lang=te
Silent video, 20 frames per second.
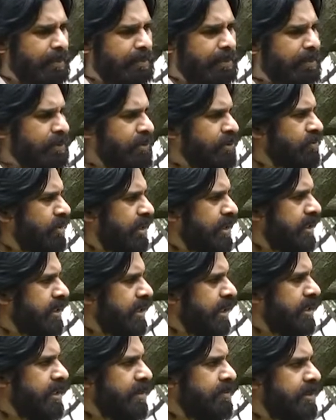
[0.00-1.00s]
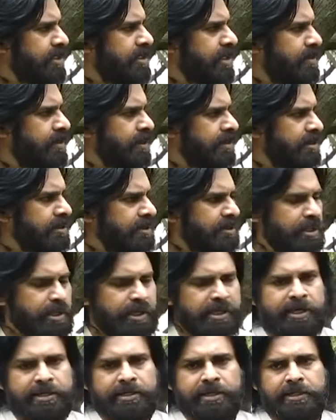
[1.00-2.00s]
ప్రభుత్వానికి కానీ
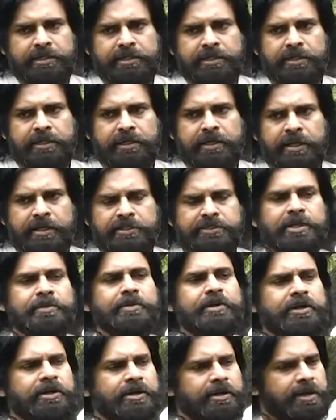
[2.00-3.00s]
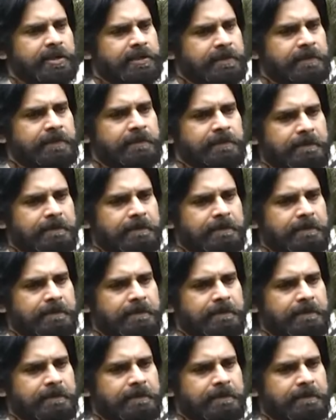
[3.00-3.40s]
ప్రజాప్రతినిధులకు కానీ అది క్షేమకరం కాదు